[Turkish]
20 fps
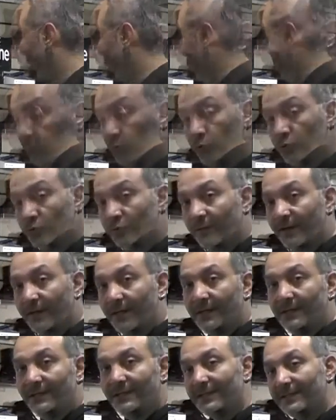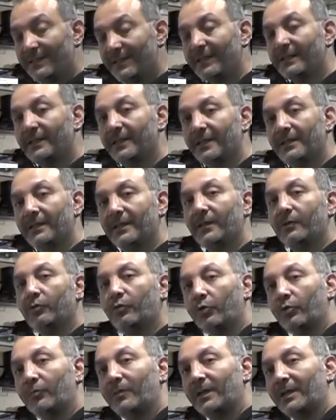Omuz ve dirseklerindeki
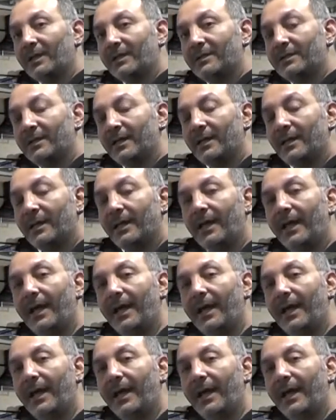korumalar ise